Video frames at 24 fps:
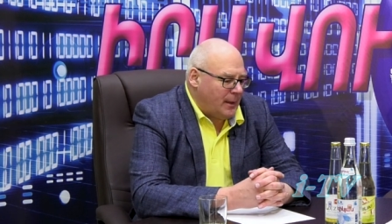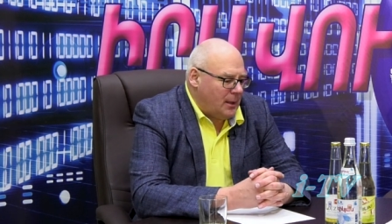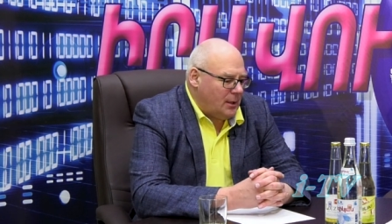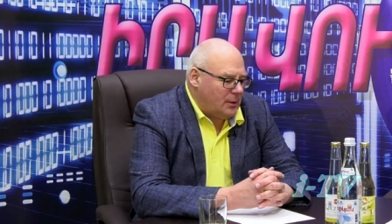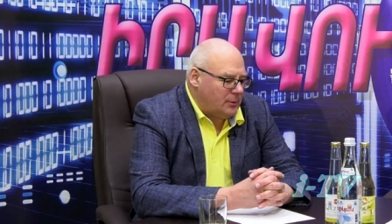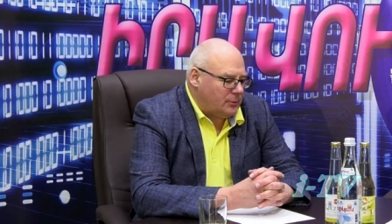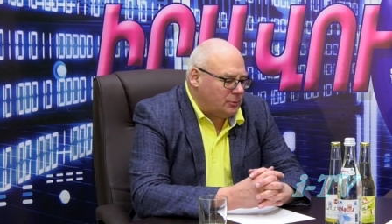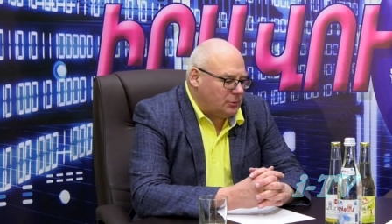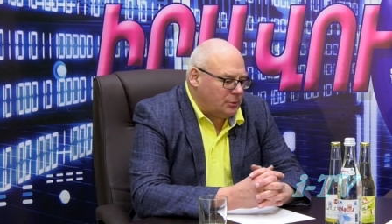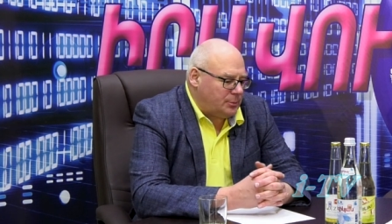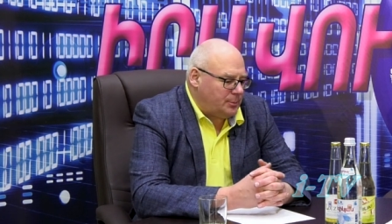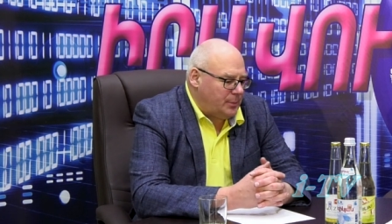
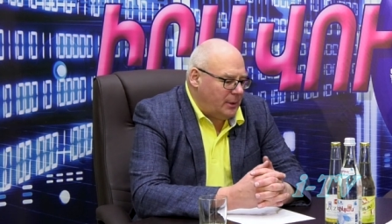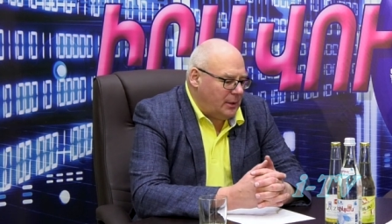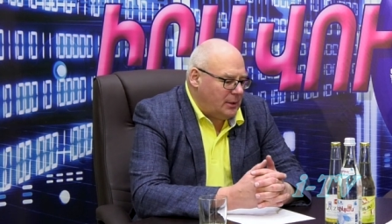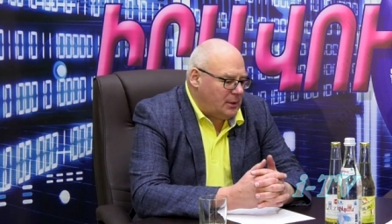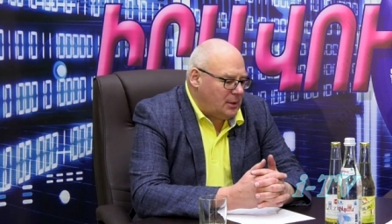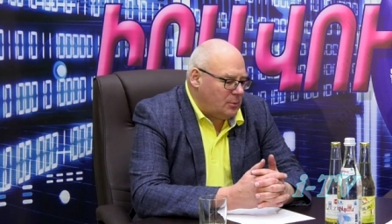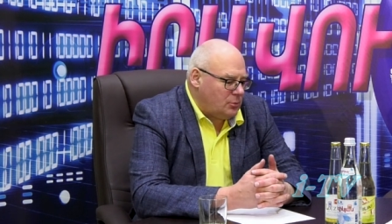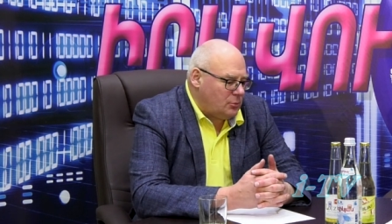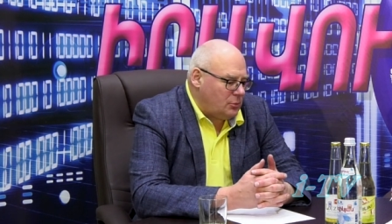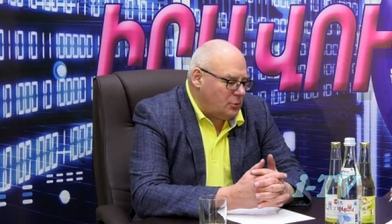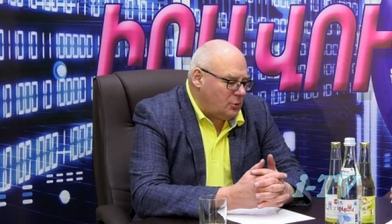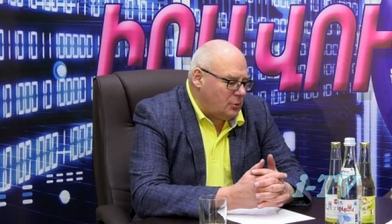Вот,
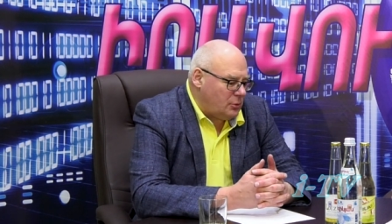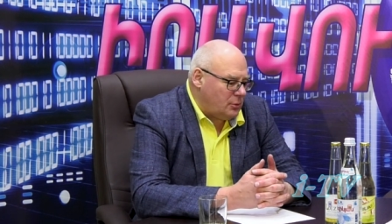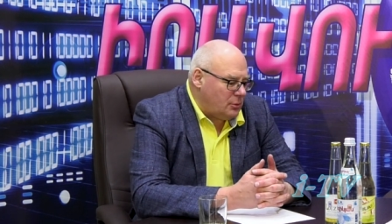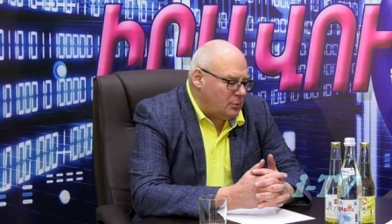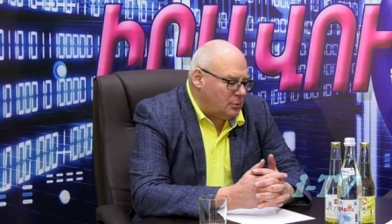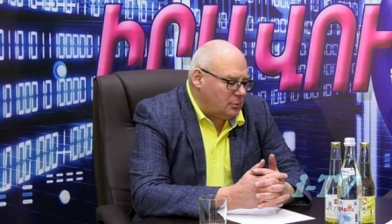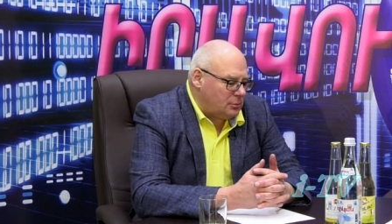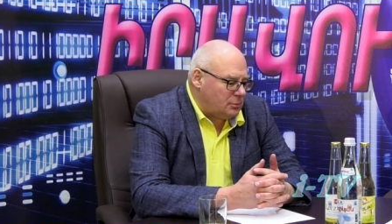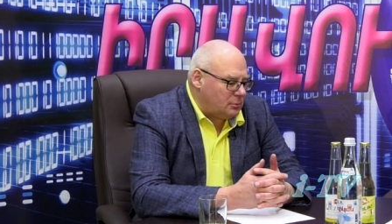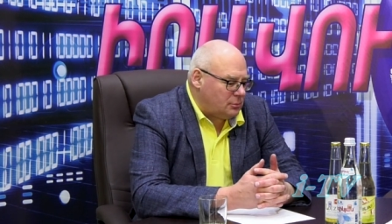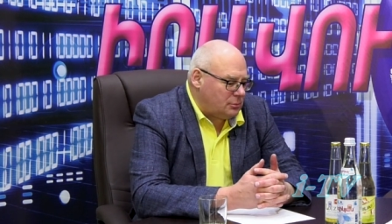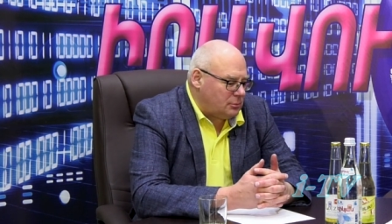
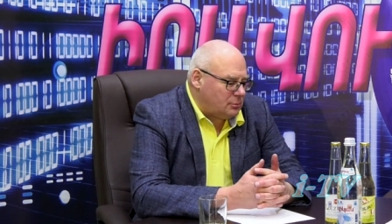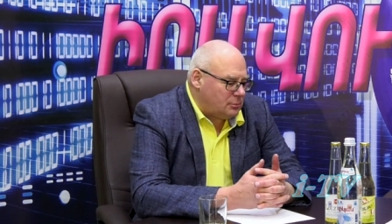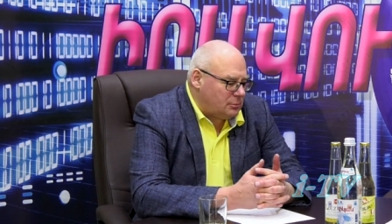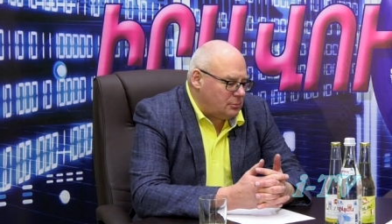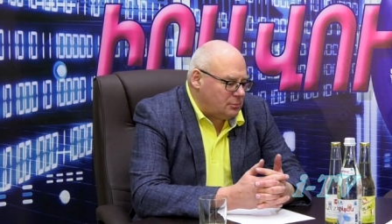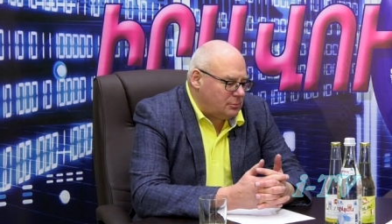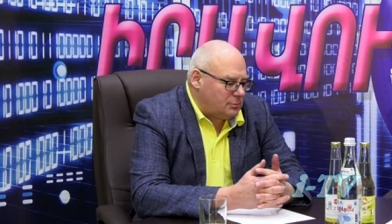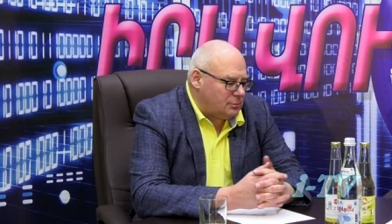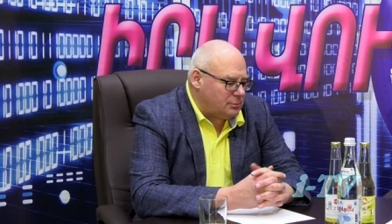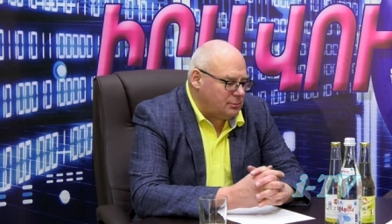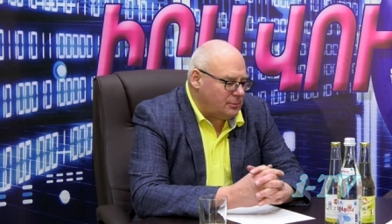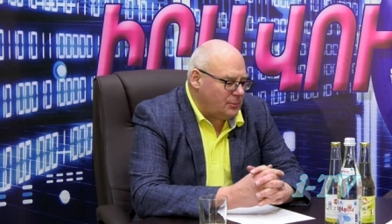
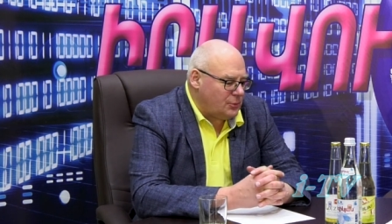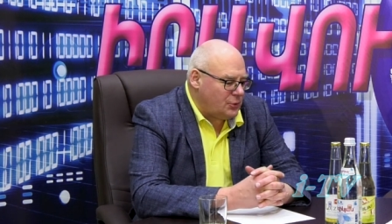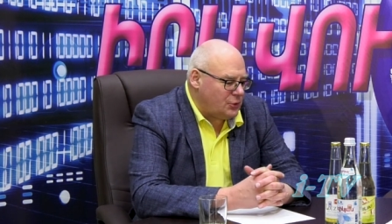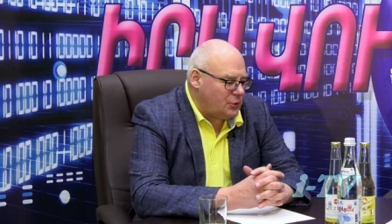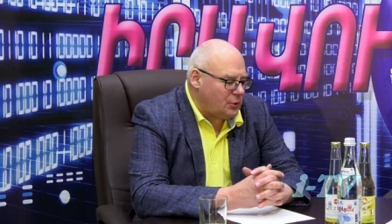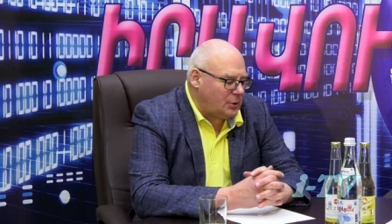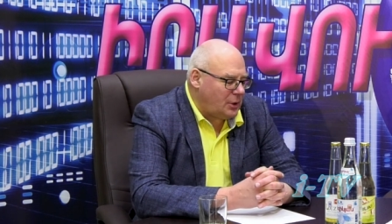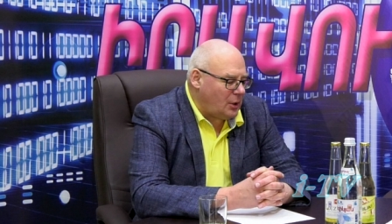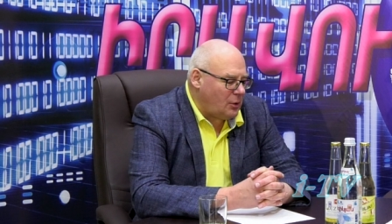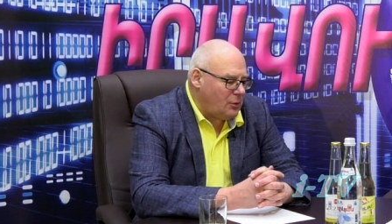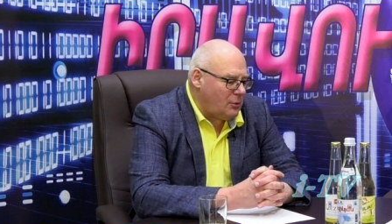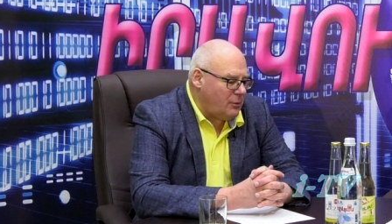поэтому
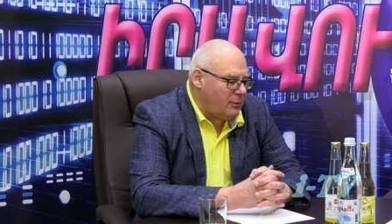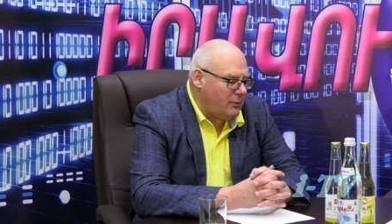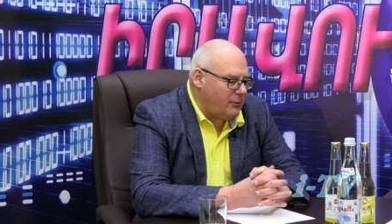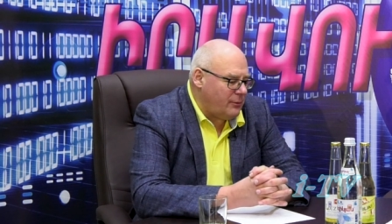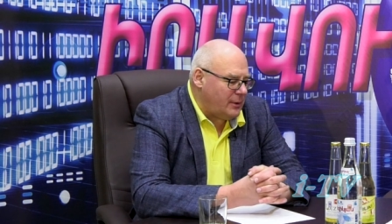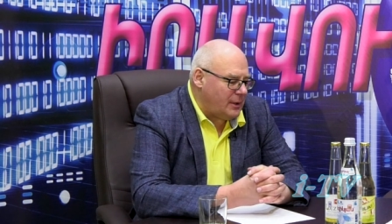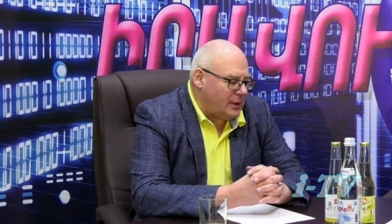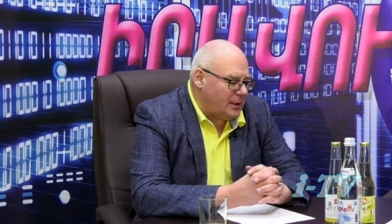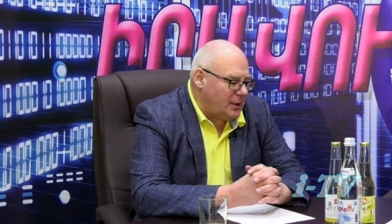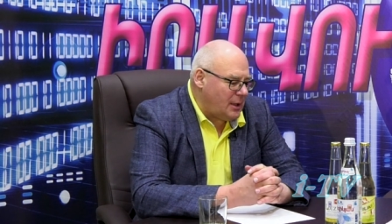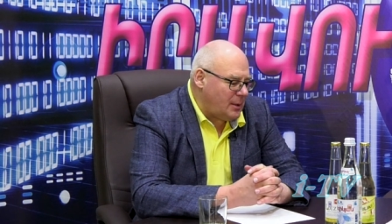что-то нового нет.